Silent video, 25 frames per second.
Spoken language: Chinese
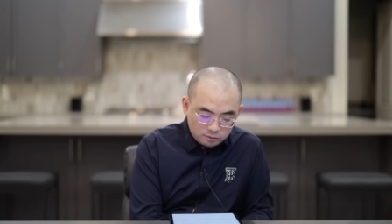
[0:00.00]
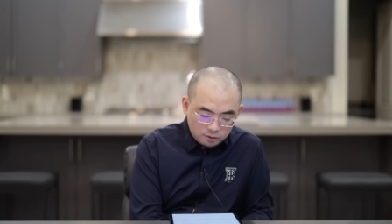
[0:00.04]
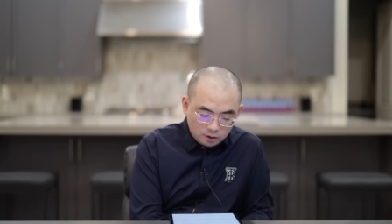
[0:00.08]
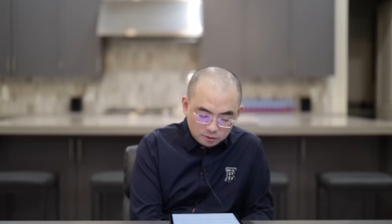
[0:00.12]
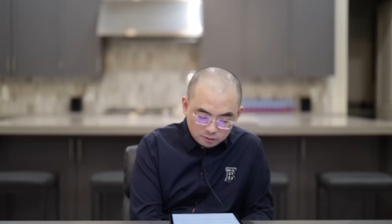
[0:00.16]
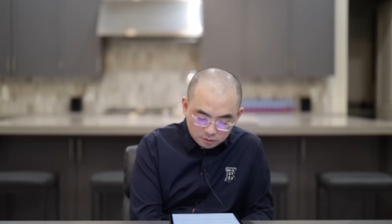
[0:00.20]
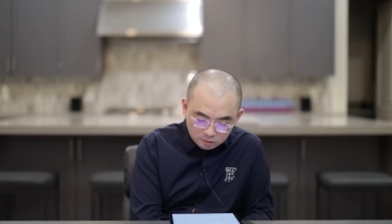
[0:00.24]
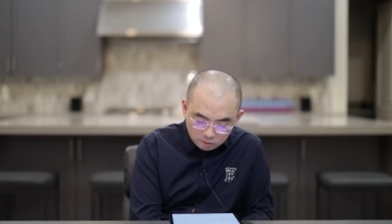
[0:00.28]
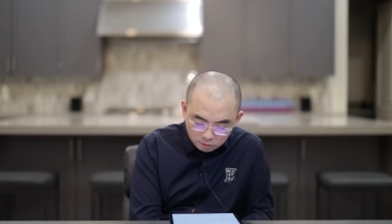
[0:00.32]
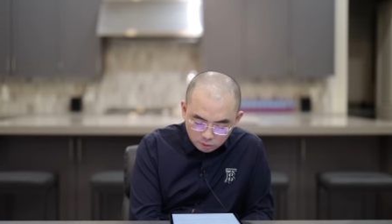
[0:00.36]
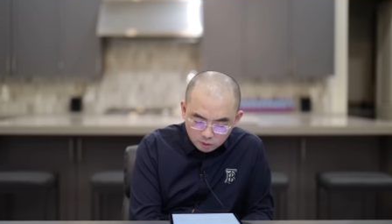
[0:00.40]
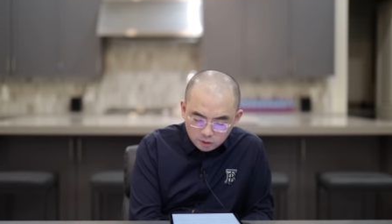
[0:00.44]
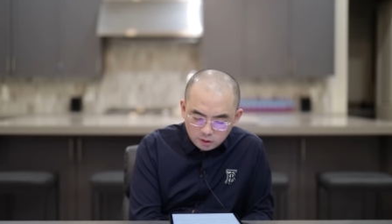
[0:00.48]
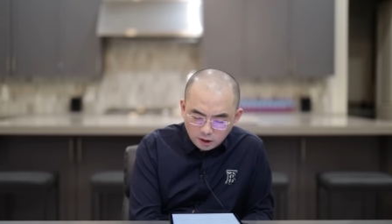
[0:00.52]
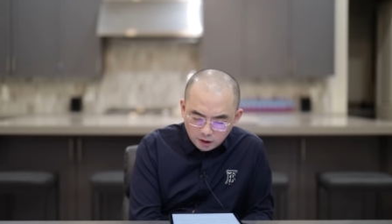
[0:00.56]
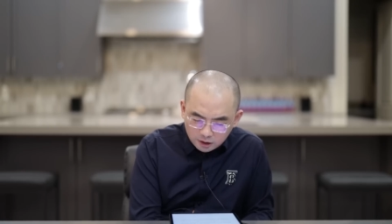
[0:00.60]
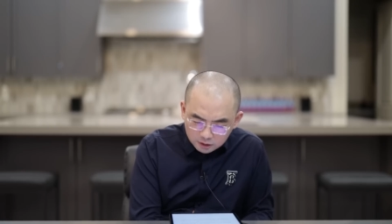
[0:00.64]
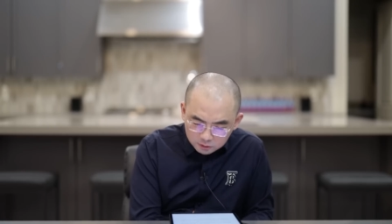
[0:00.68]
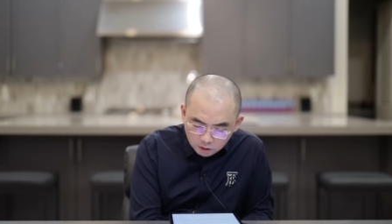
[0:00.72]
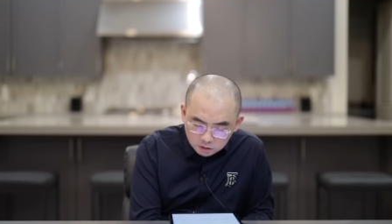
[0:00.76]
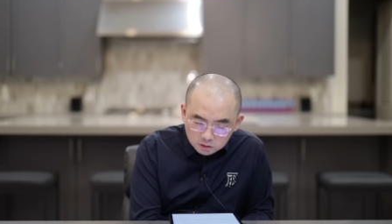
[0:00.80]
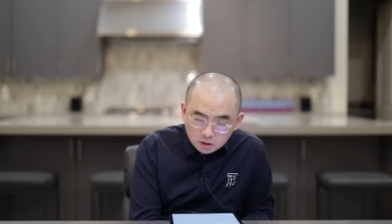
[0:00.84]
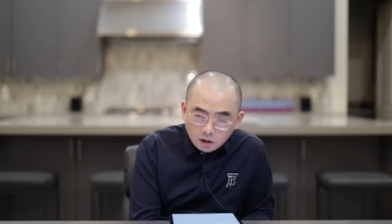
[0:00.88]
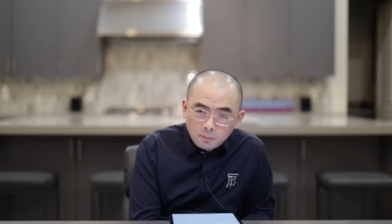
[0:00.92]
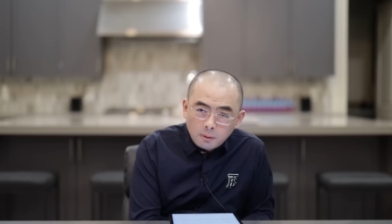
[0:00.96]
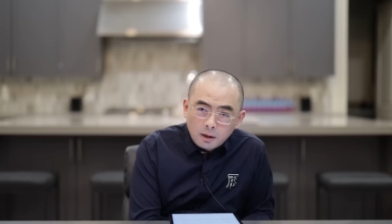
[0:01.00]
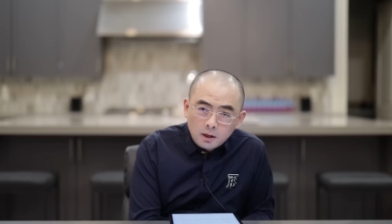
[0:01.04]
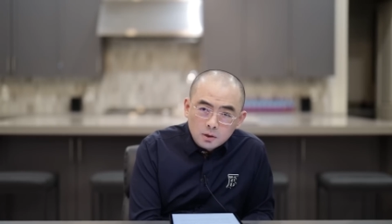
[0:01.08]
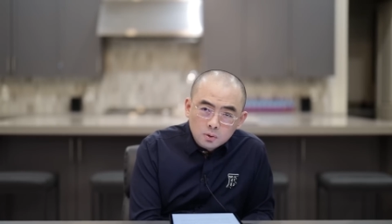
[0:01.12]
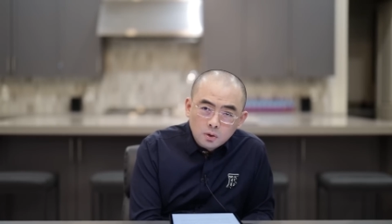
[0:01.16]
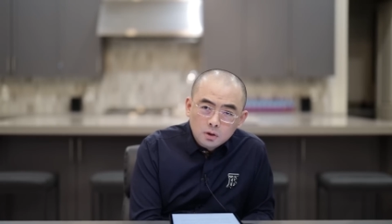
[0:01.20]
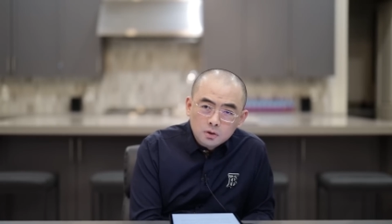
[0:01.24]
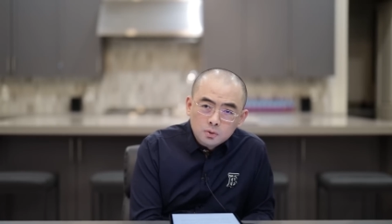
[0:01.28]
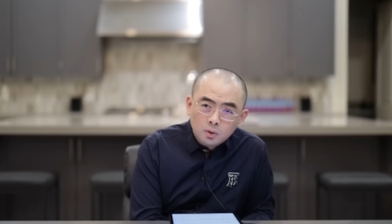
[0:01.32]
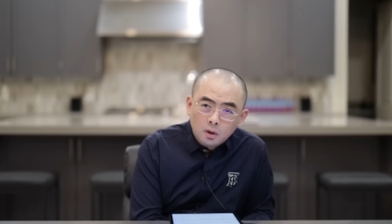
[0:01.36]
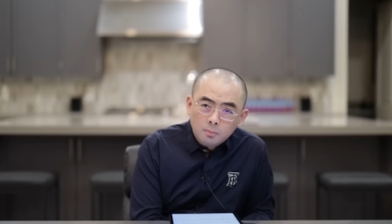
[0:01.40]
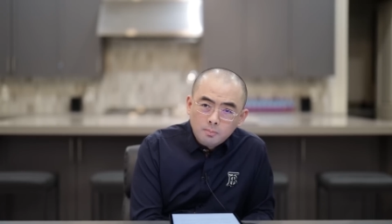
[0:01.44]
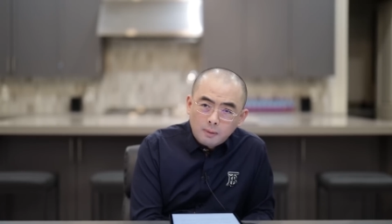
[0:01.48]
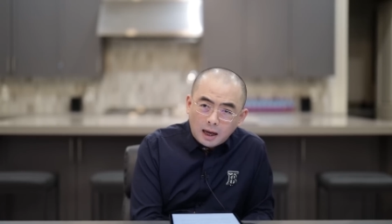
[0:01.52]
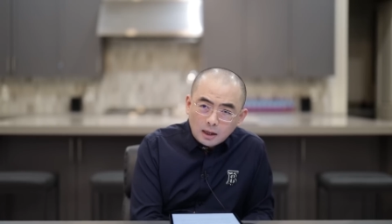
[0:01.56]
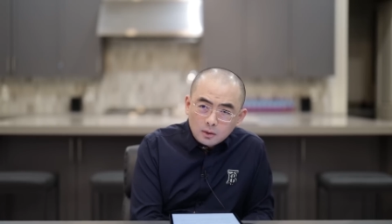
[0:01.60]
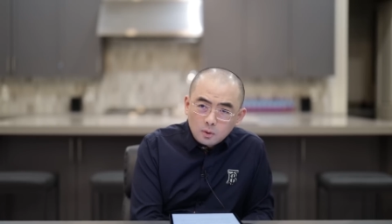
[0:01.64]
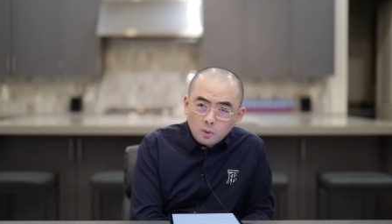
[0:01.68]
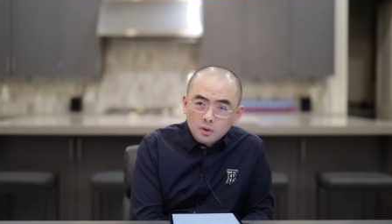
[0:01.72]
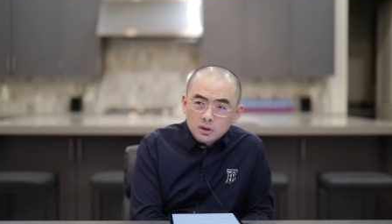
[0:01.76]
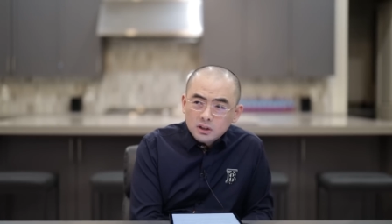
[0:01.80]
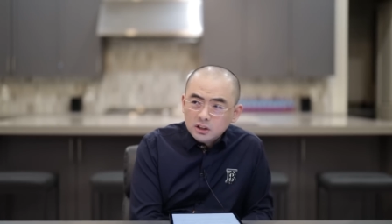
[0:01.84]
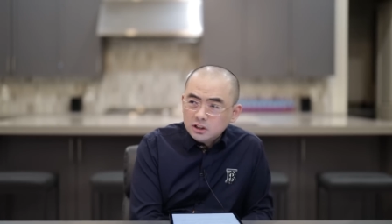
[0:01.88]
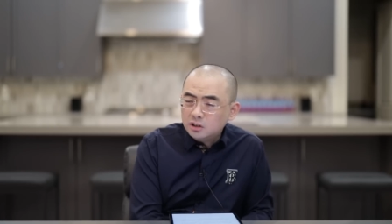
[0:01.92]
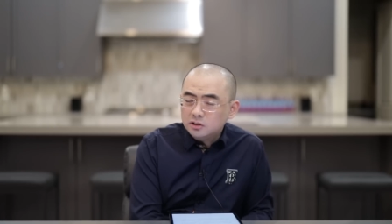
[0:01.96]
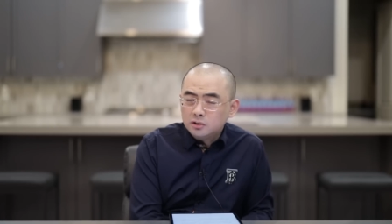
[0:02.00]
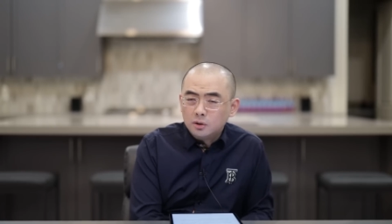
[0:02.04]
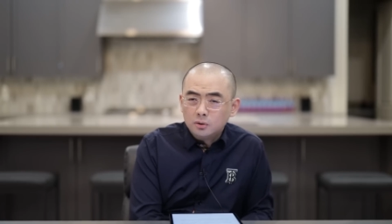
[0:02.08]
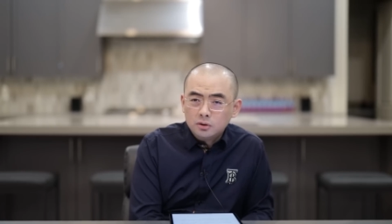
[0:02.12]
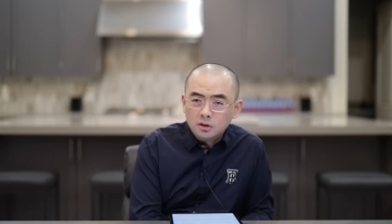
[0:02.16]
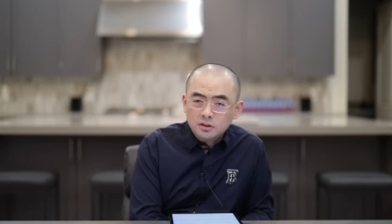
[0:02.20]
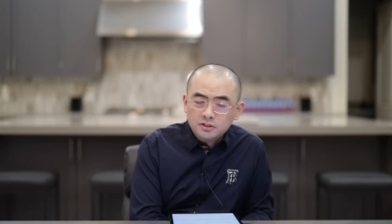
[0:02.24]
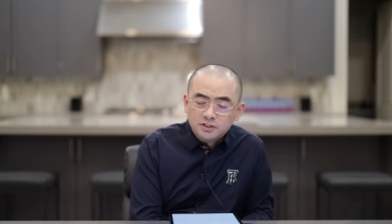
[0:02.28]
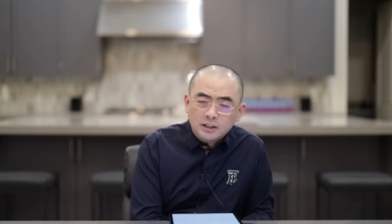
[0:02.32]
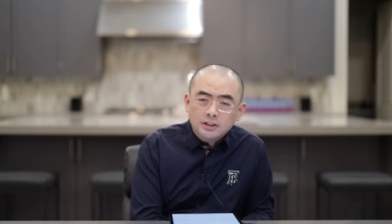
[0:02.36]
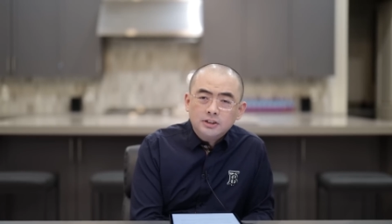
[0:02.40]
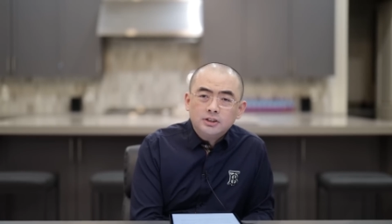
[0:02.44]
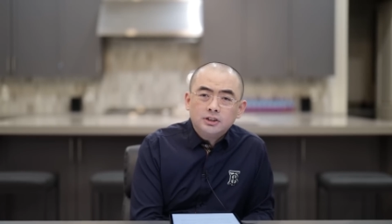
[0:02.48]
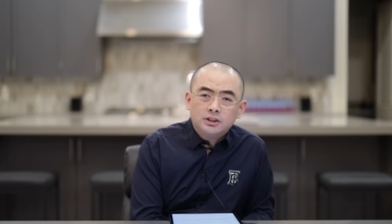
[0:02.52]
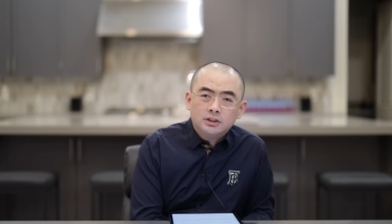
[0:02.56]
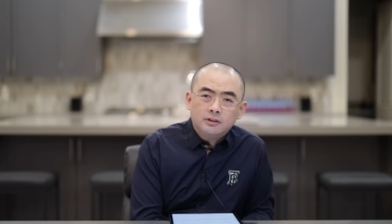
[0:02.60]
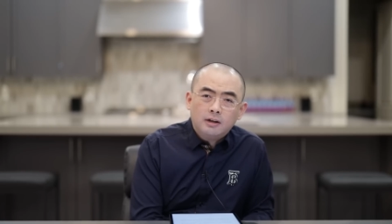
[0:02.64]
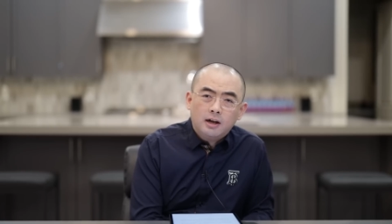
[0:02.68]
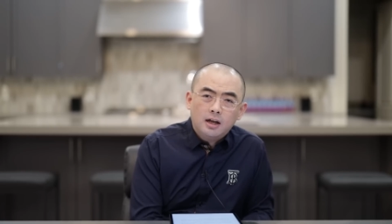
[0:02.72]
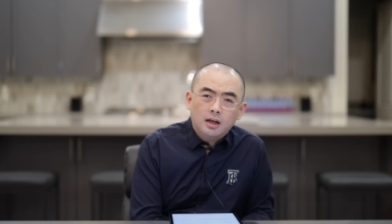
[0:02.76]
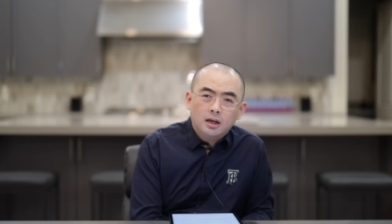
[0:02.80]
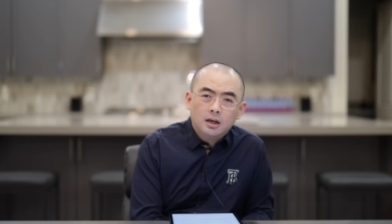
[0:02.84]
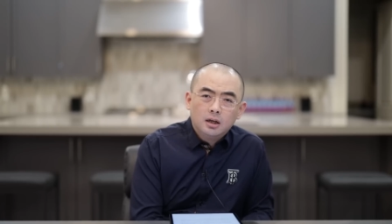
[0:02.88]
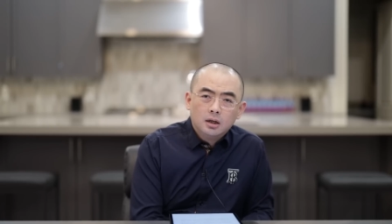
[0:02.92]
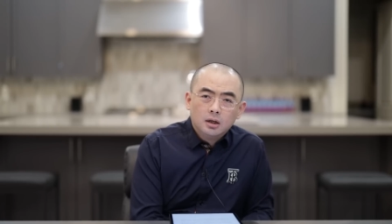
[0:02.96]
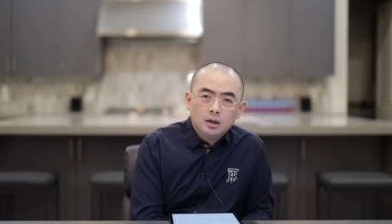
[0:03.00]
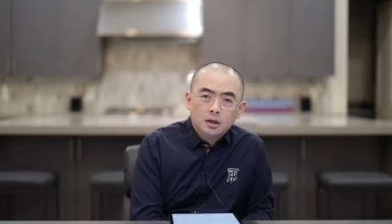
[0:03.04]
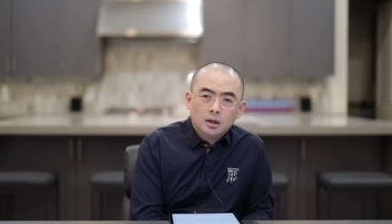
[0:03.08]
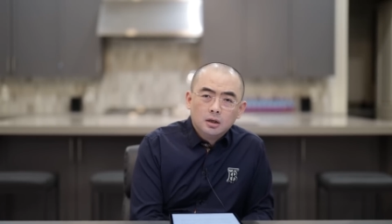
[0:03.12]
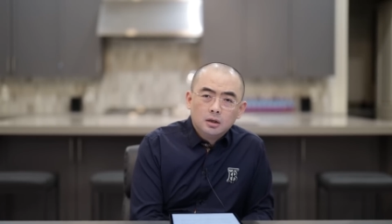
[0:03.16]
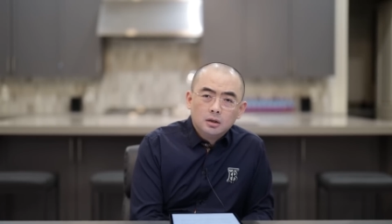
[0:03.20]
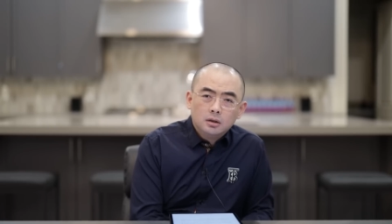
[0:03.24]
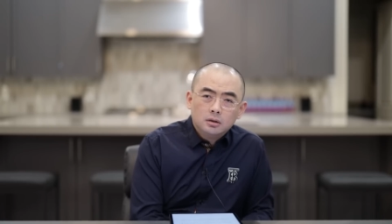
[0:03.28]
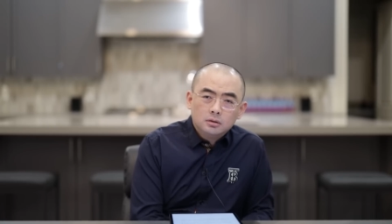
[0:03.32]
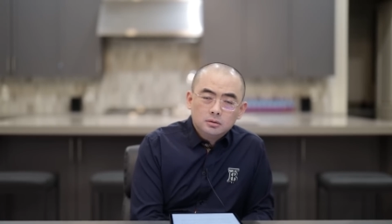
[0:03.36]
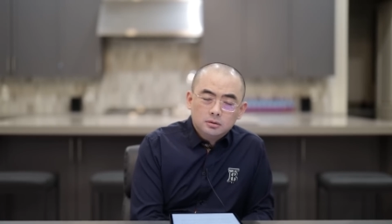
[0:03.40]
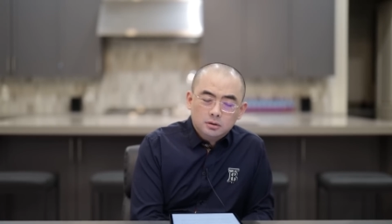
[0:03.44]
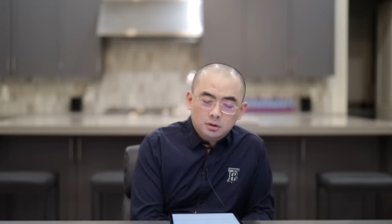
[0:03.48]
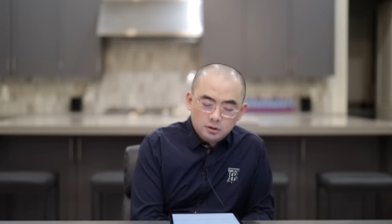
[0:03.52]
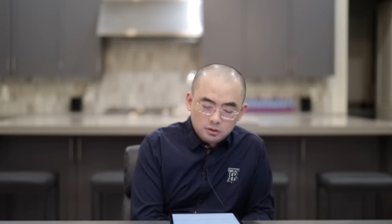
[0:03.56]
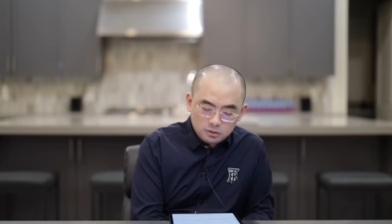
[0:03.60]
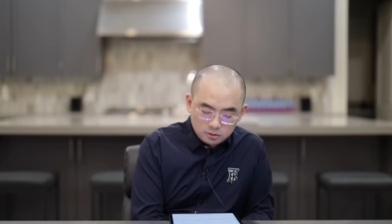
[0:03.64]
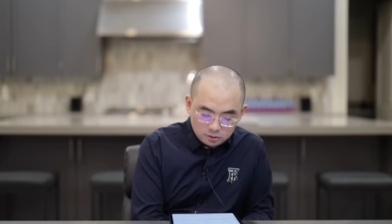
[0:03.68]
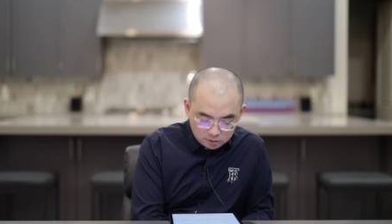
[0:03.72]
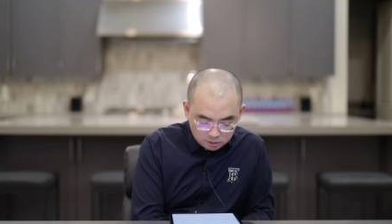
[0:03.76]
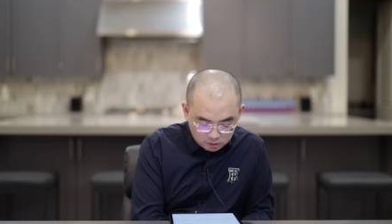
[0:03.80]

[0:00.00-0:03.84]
所以，所以很多小伙伴说说，马东一挣都挣三四十万，其实